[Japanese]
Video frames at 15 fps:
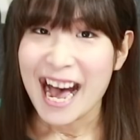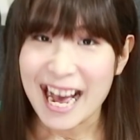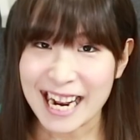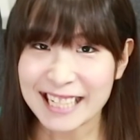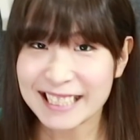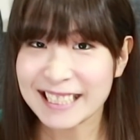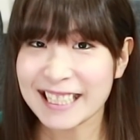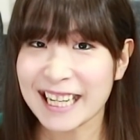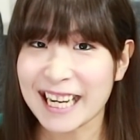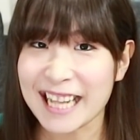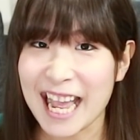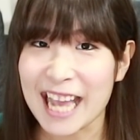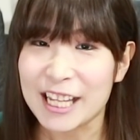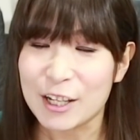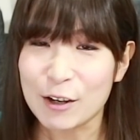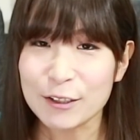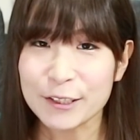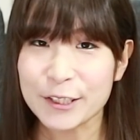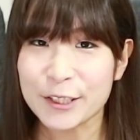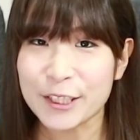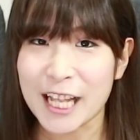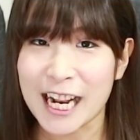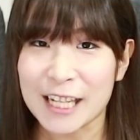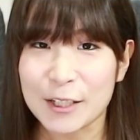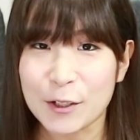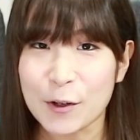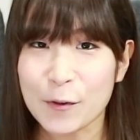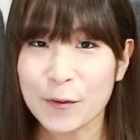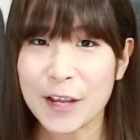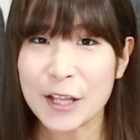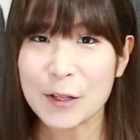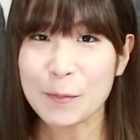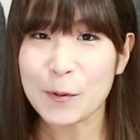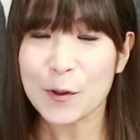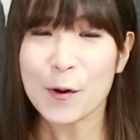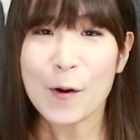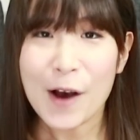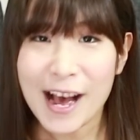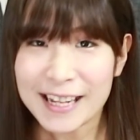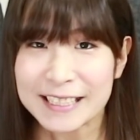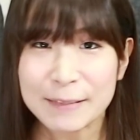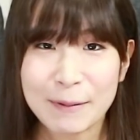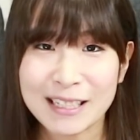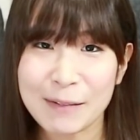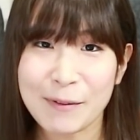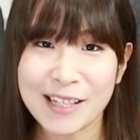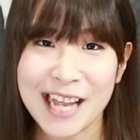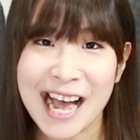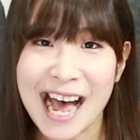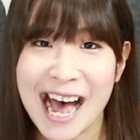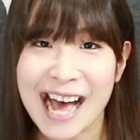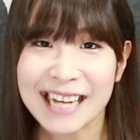原市だけでよんじゅうなな都道府県のものを集めてみた